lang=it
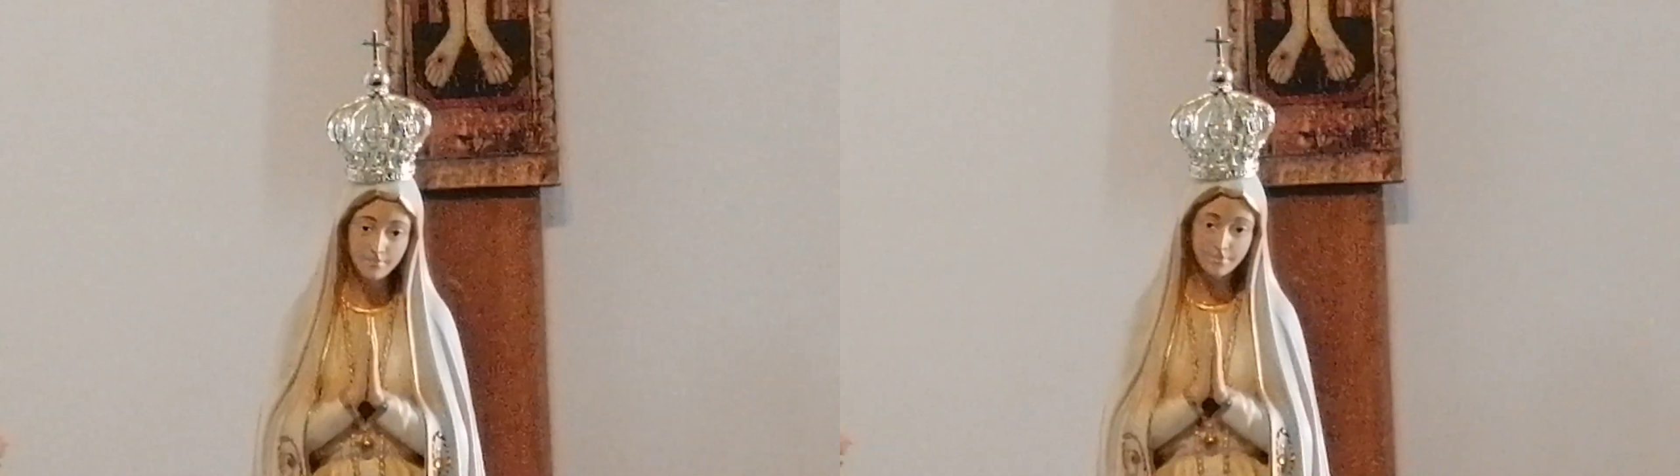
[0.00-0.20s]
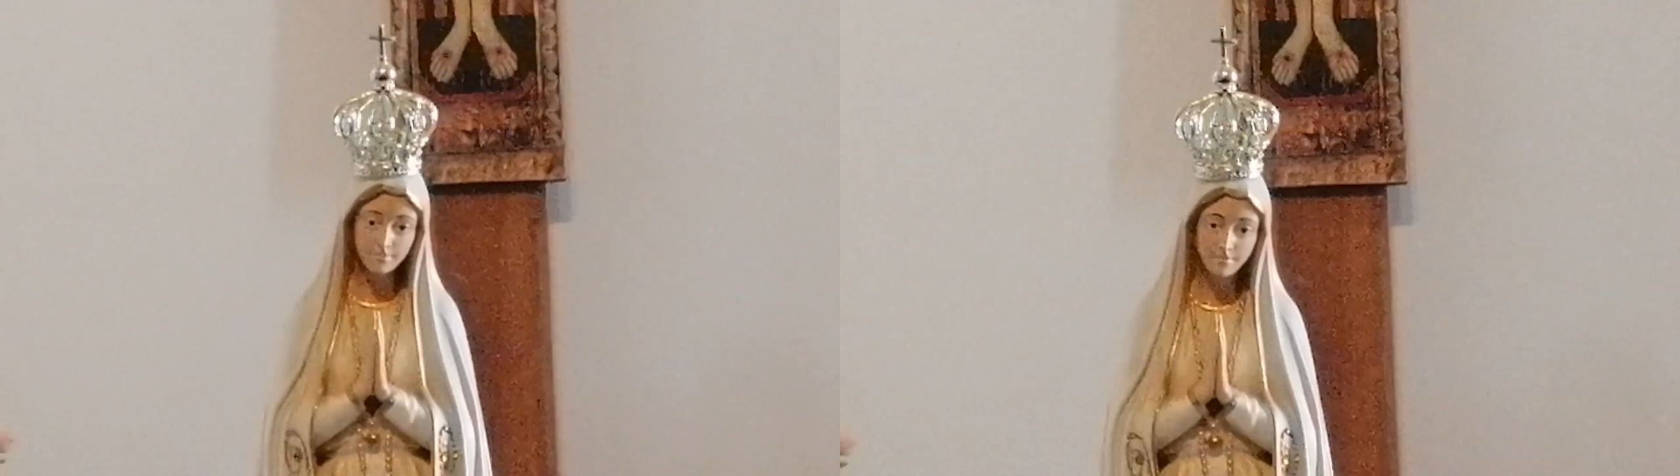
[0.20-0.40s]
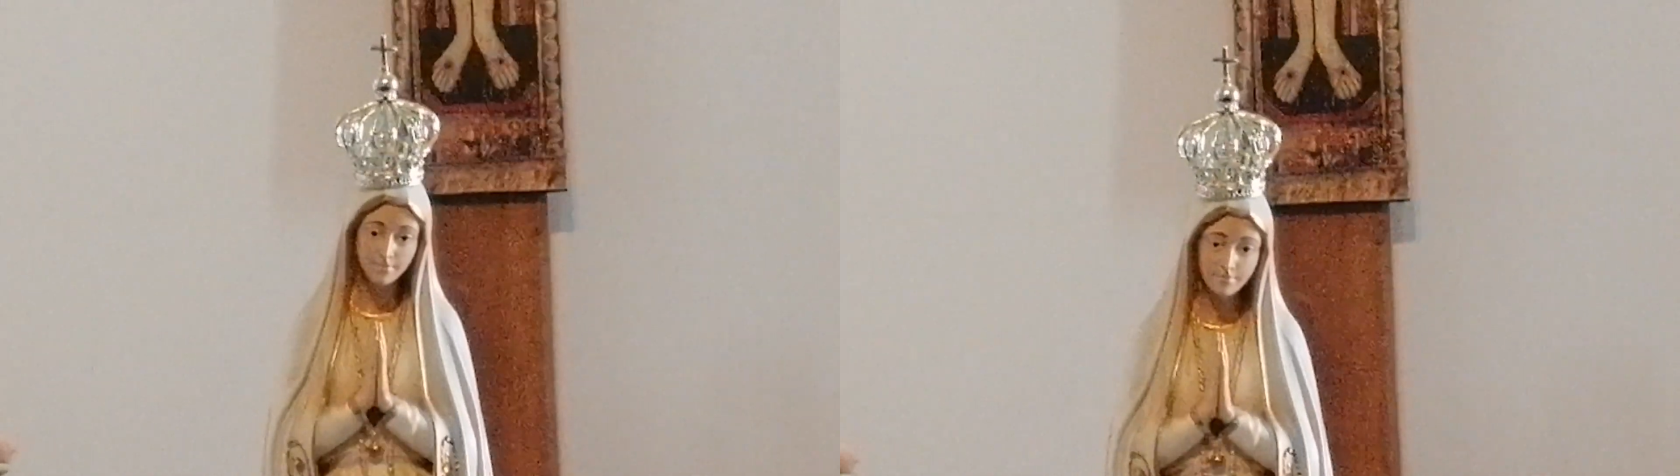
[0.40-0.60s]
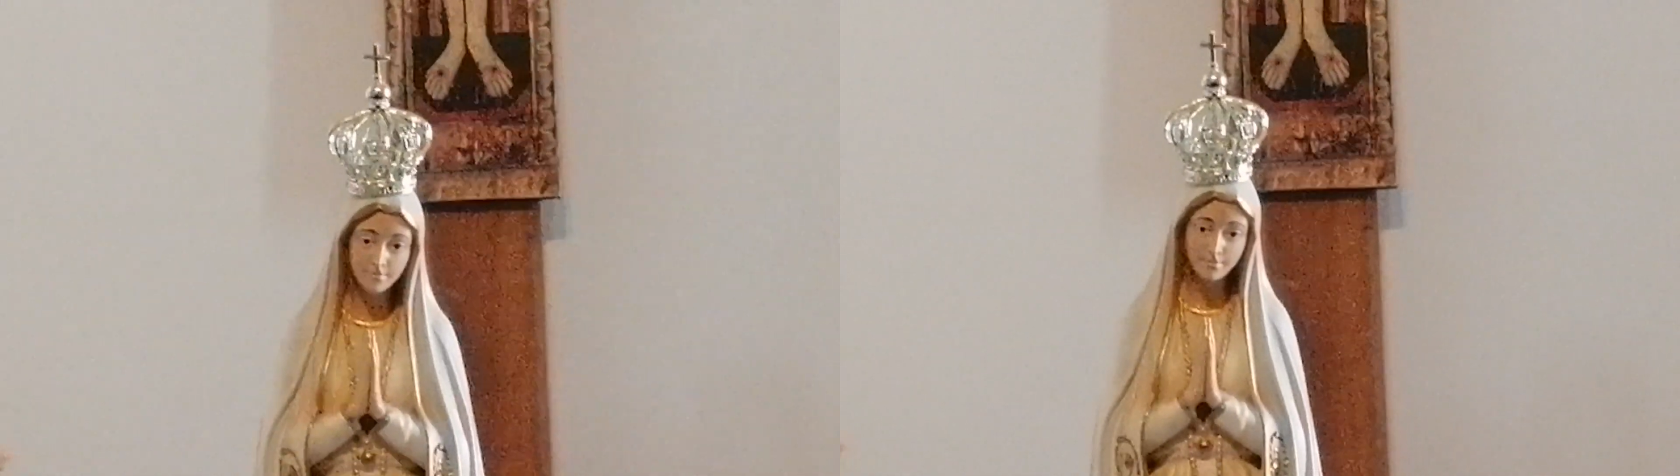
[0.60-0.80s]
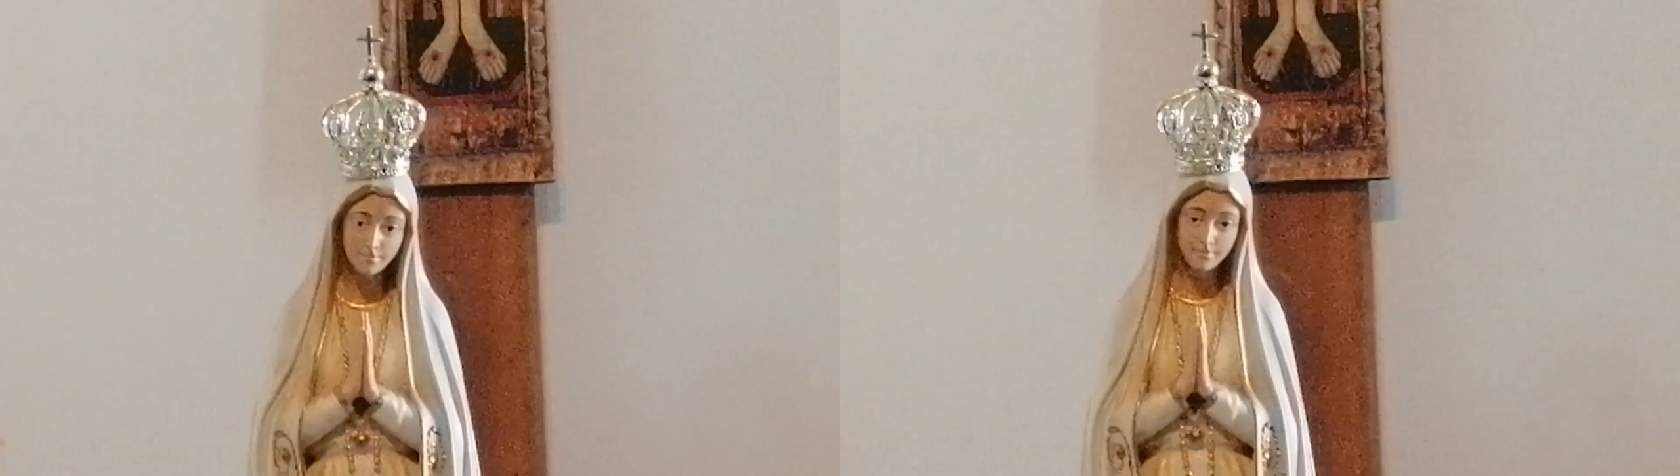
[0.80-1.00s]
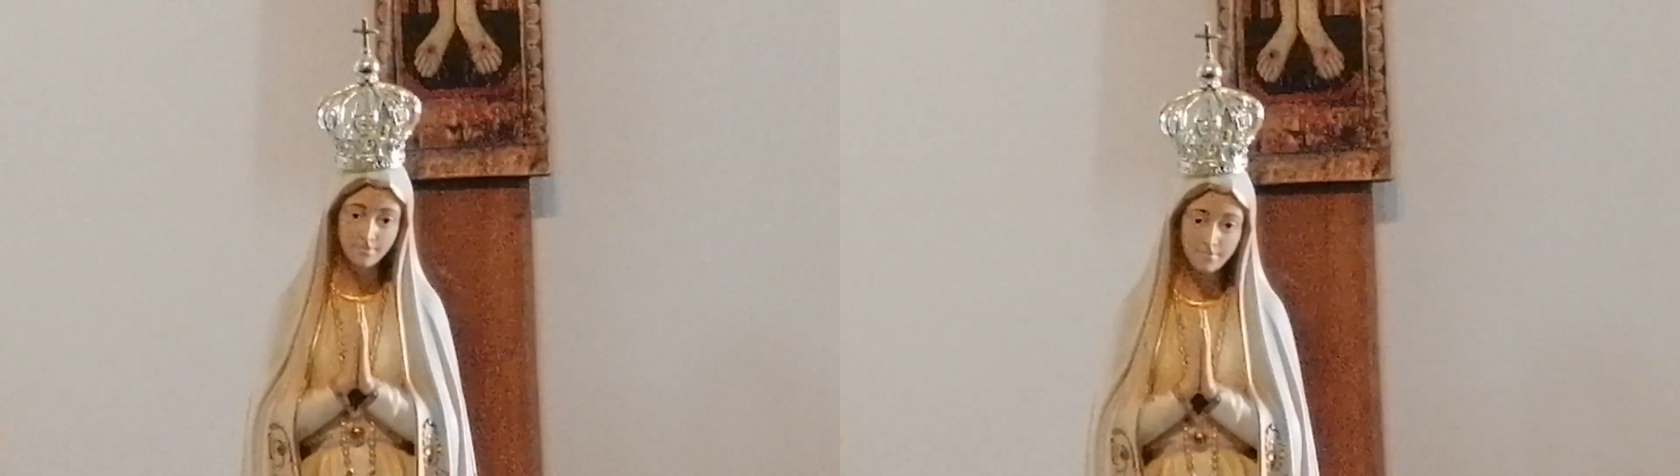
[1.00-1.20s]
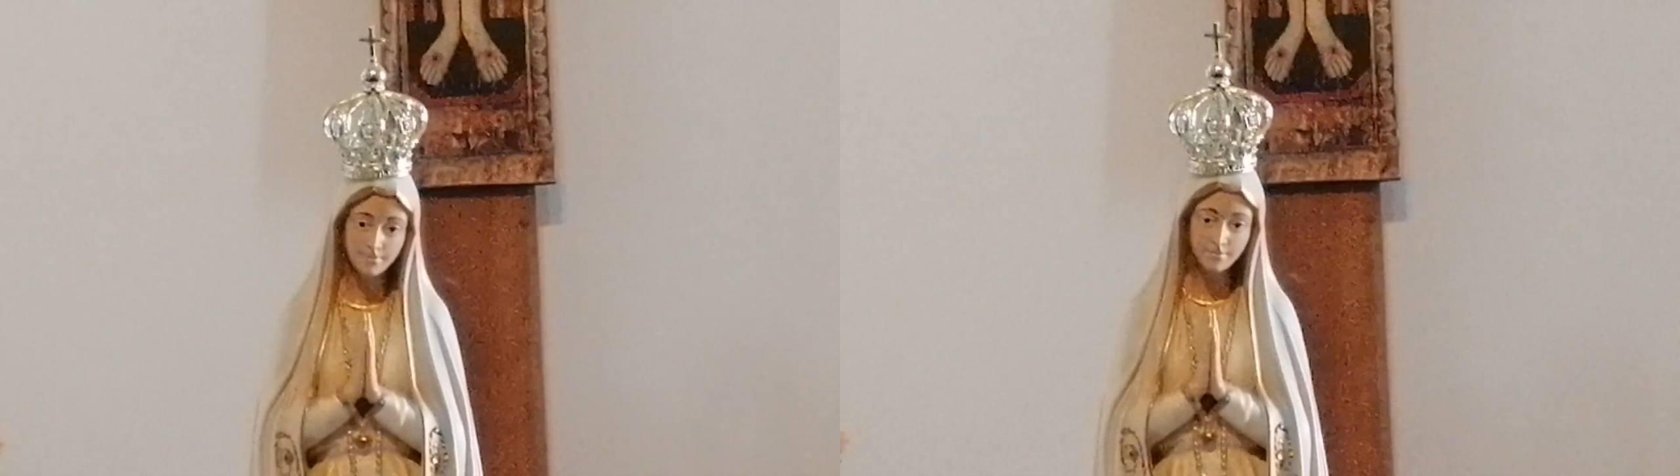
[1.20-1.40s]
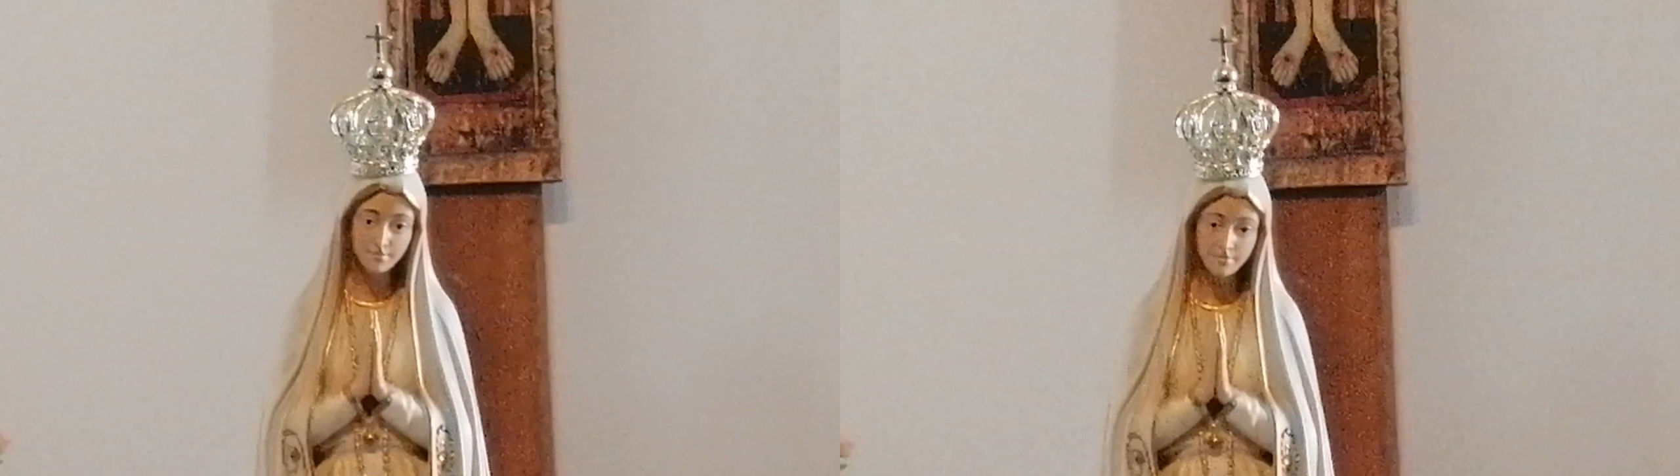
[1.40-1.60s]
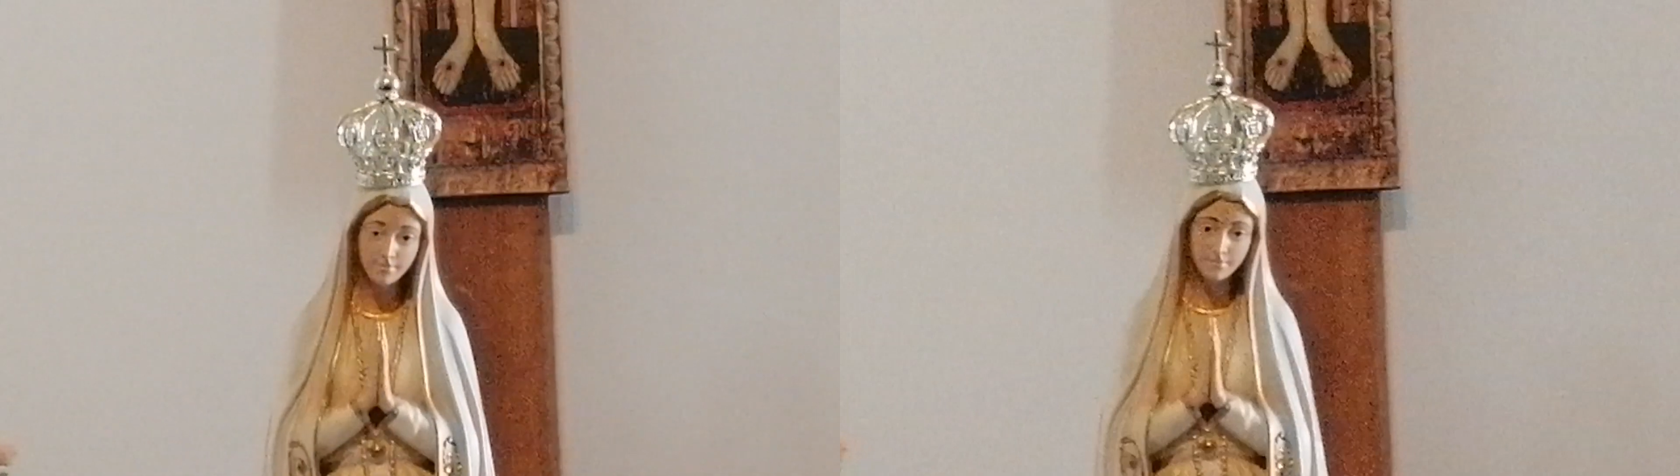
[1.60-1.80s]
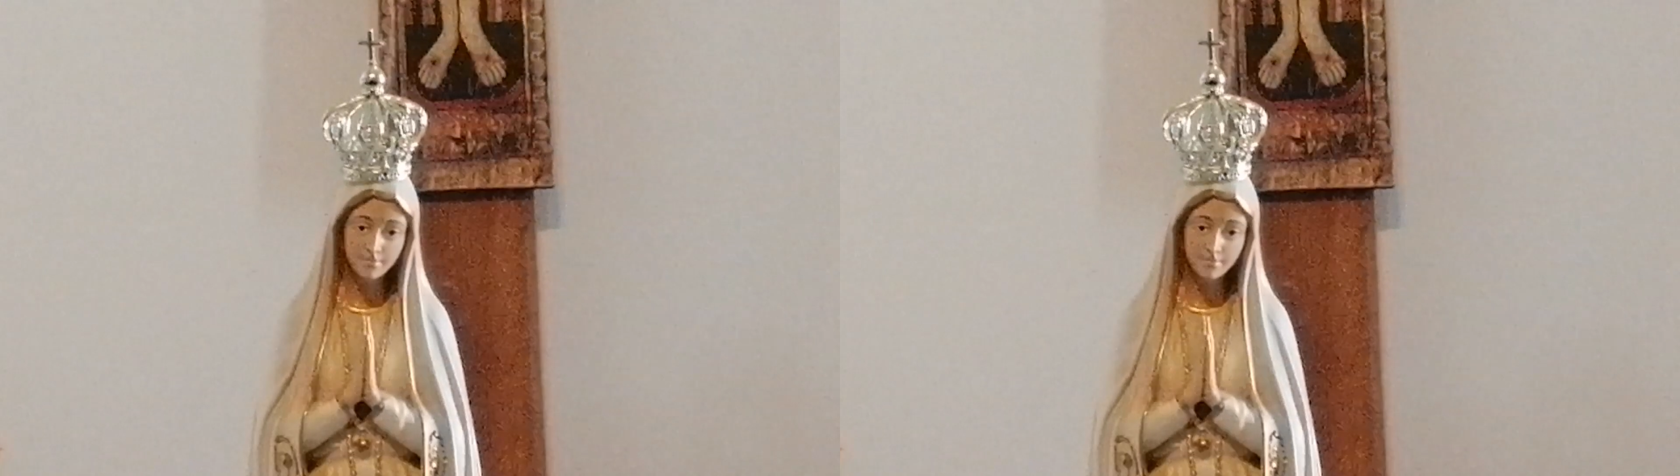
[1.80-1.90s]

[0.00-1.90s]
chiede a Gesù il dono della